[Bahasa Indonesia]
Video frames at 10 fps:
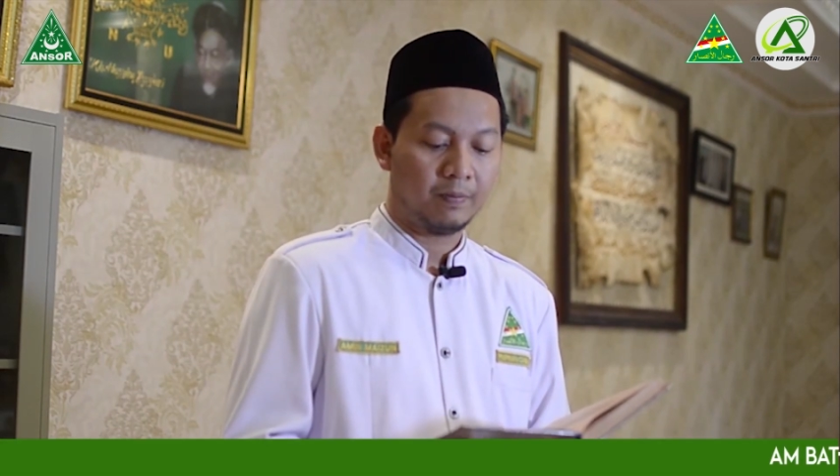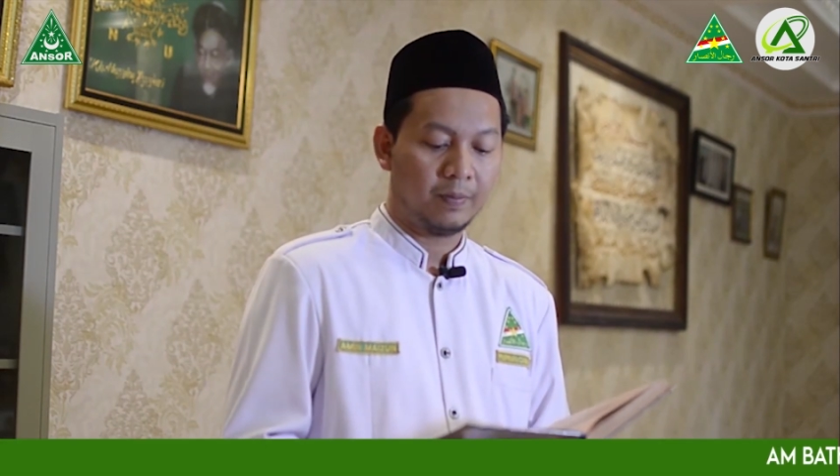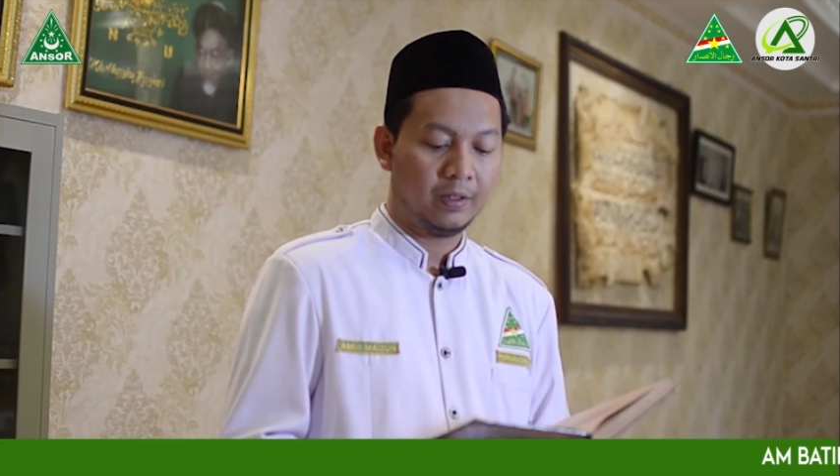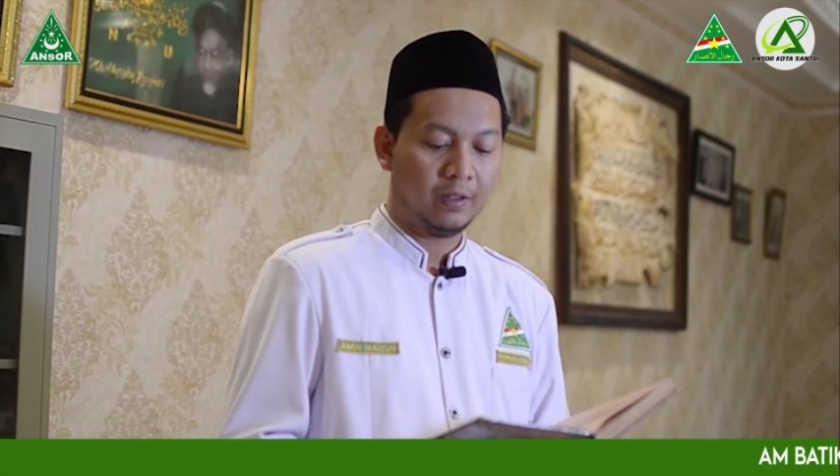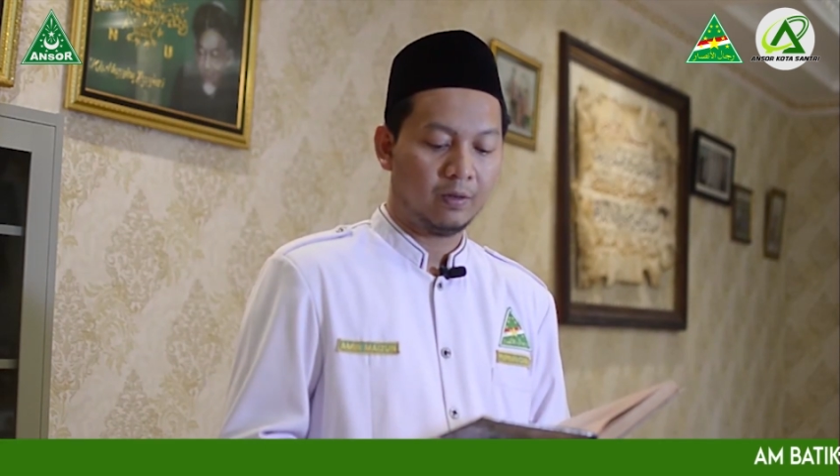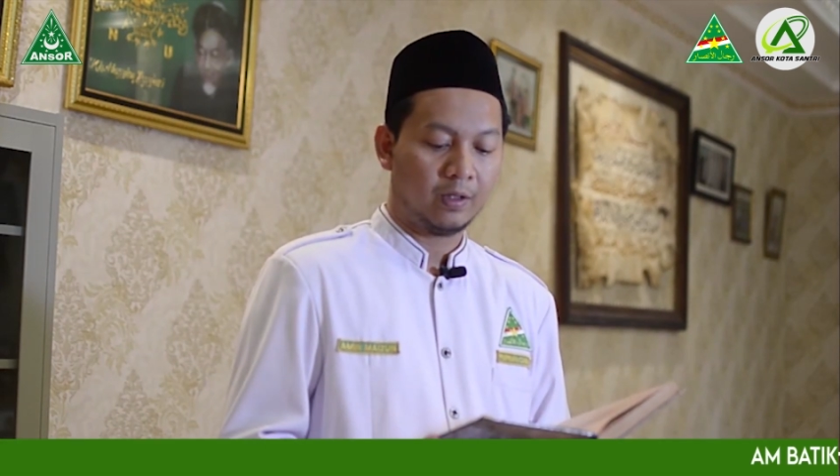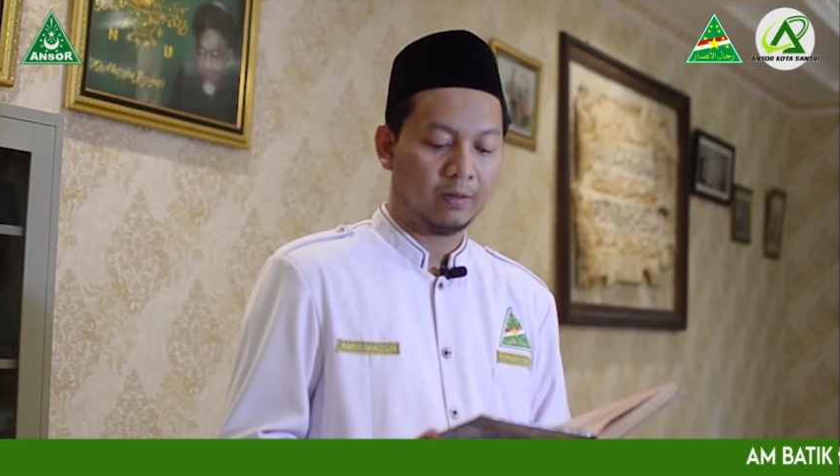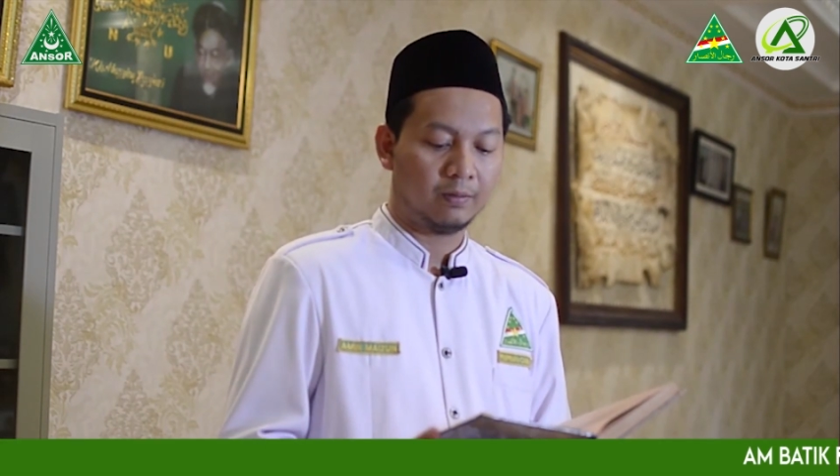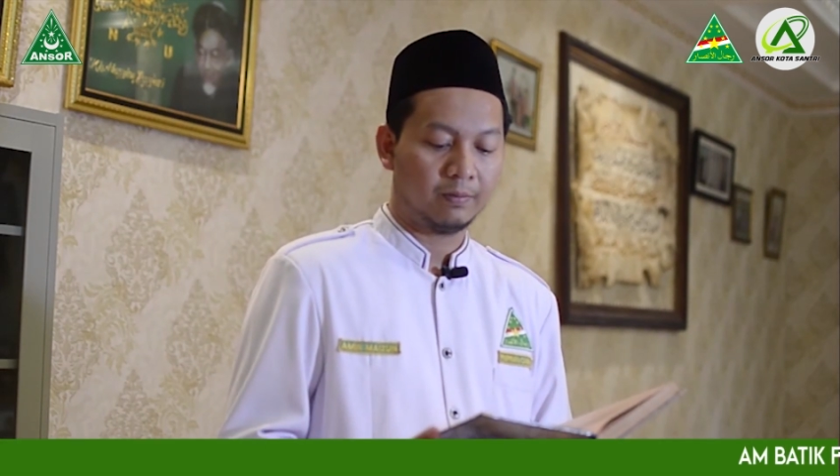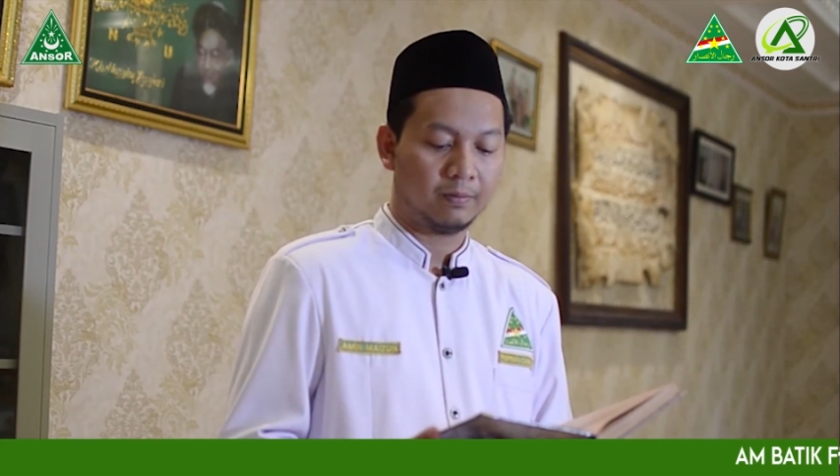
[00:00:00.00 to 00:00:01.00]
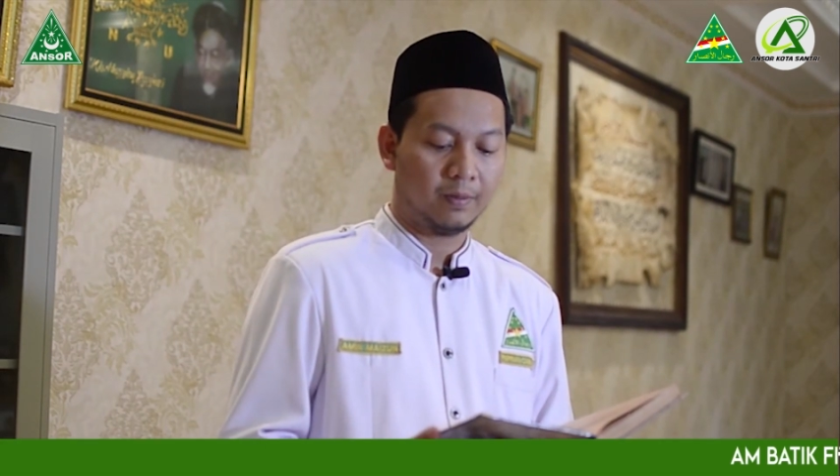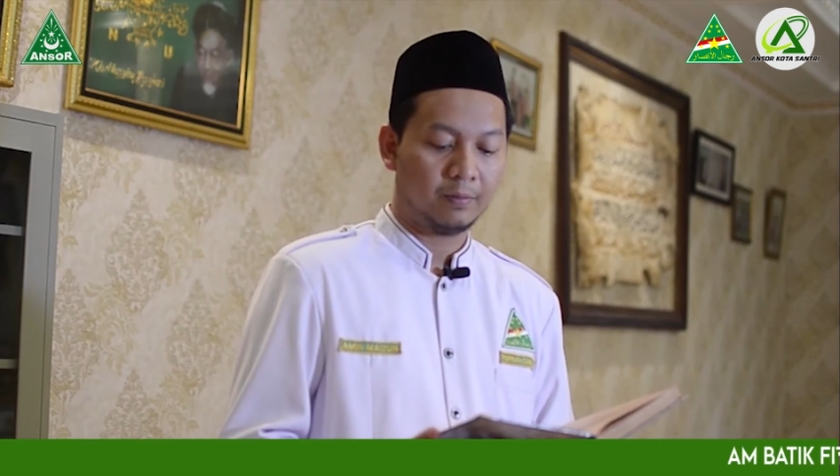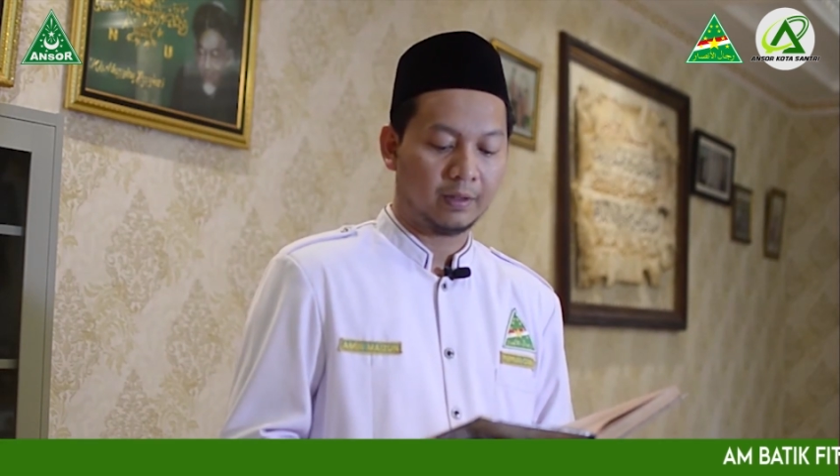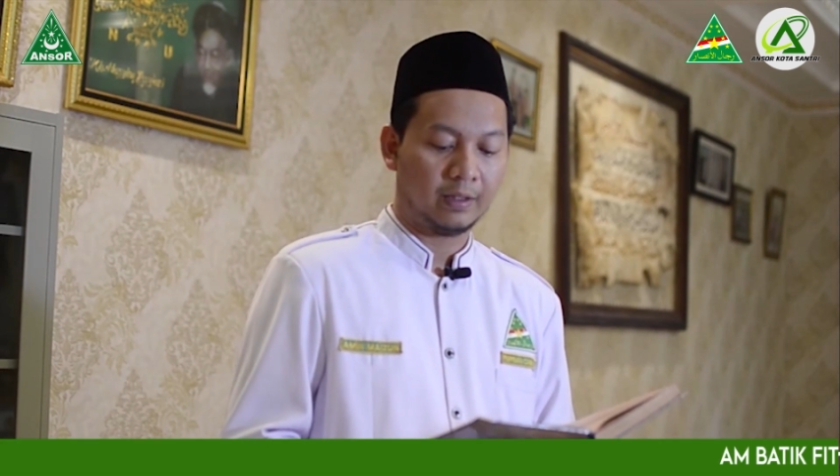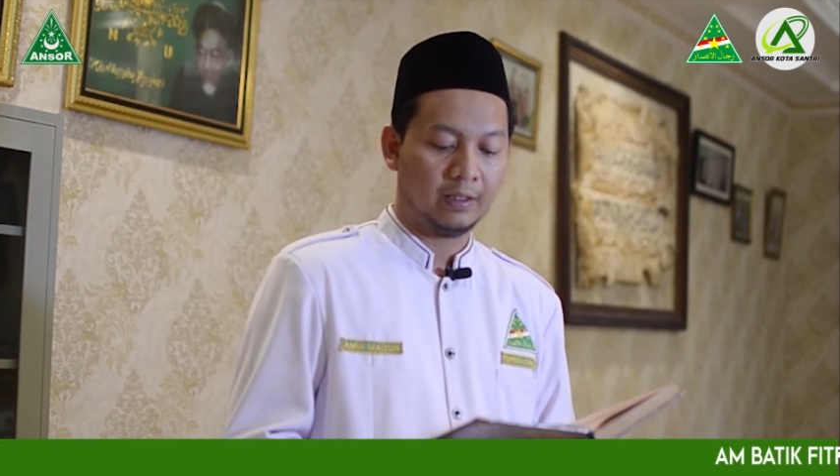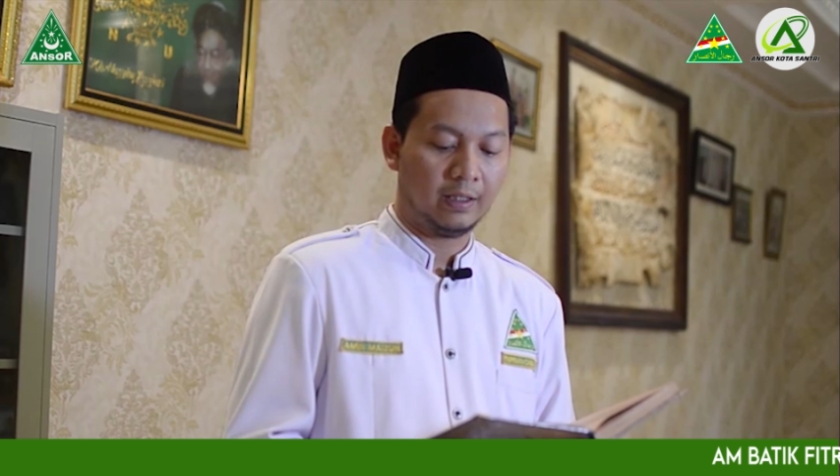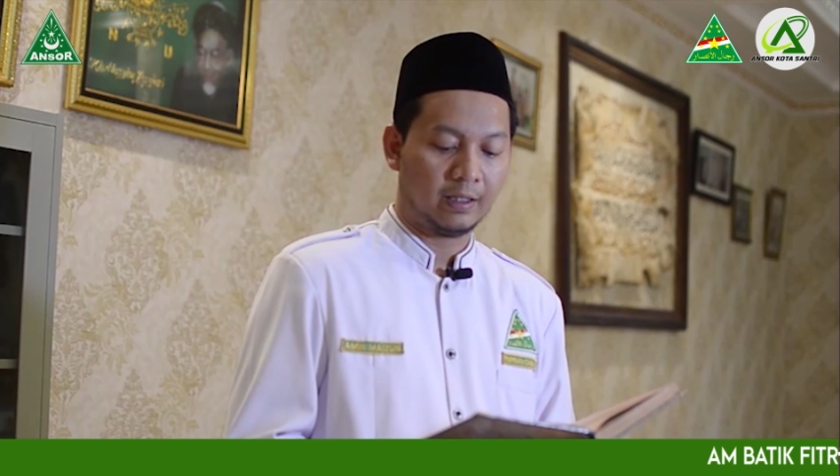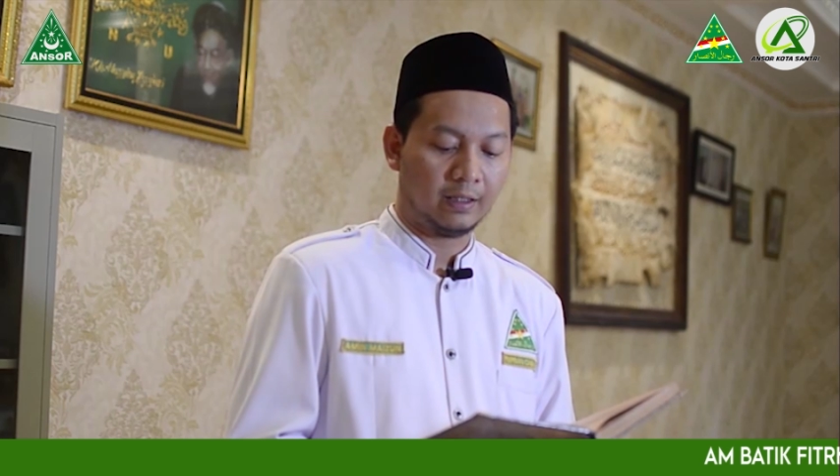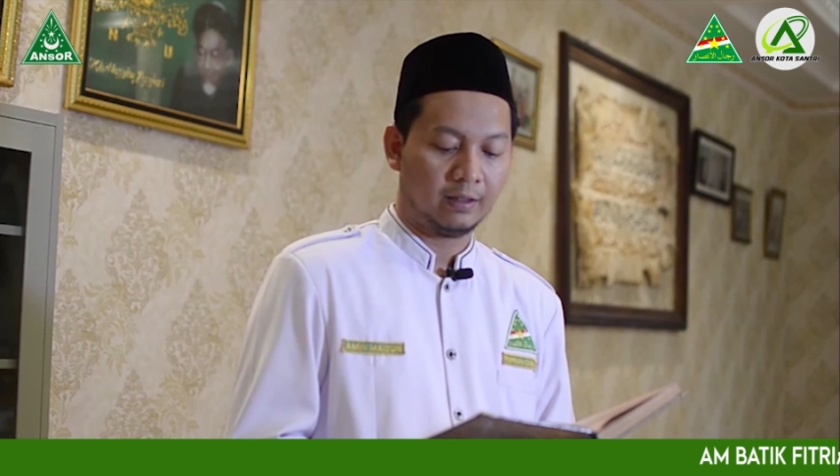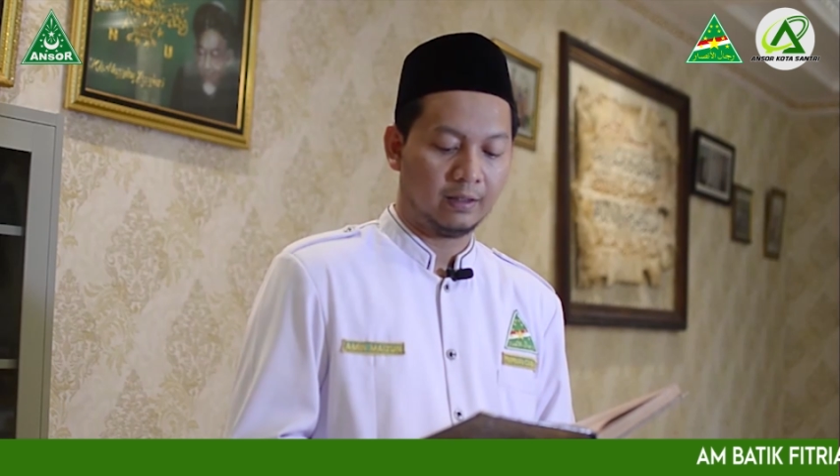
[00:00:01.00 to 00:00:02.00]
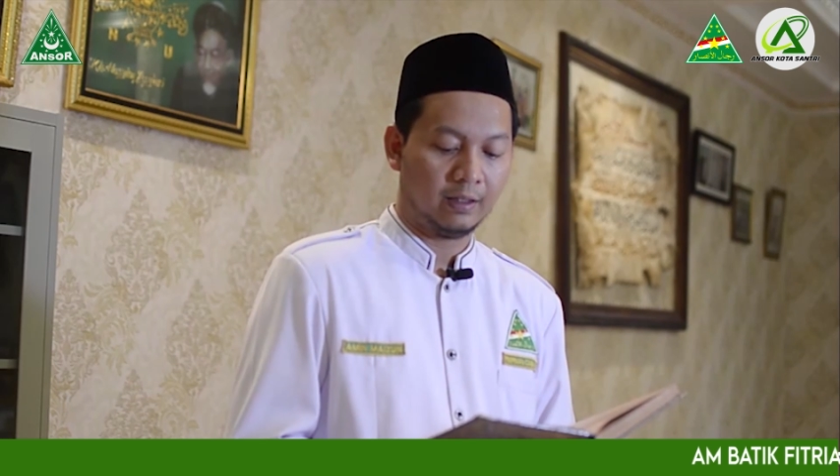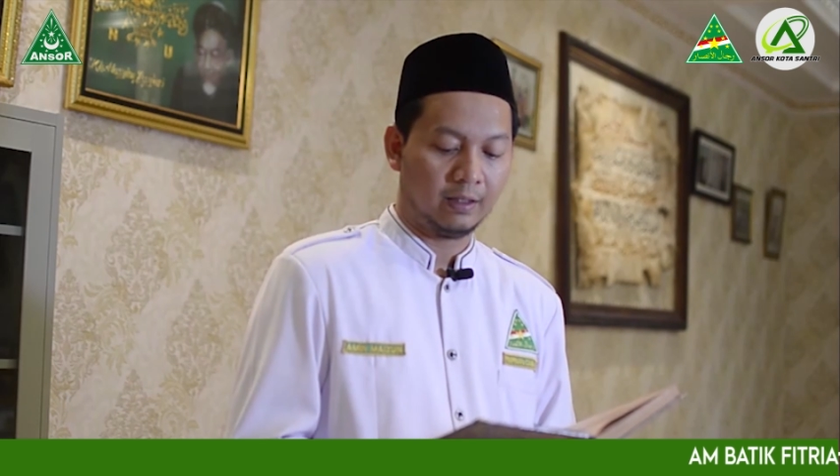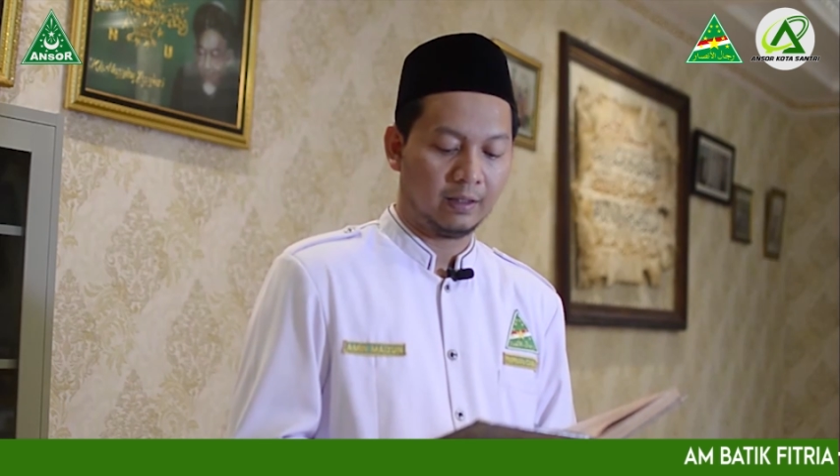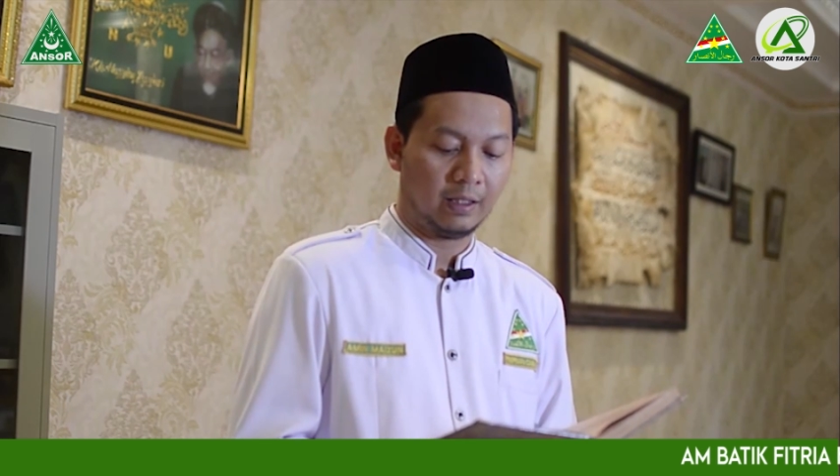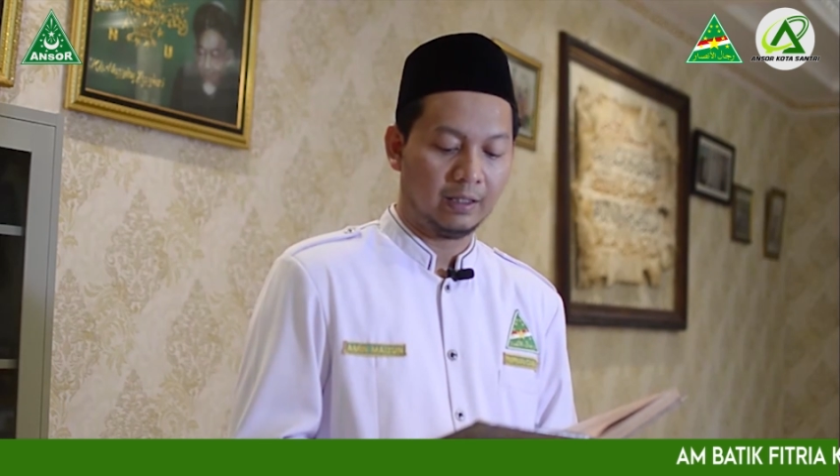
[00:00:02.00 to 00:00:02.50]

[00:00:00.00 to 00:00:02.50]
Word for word: banyak orang mempertanyakan tentang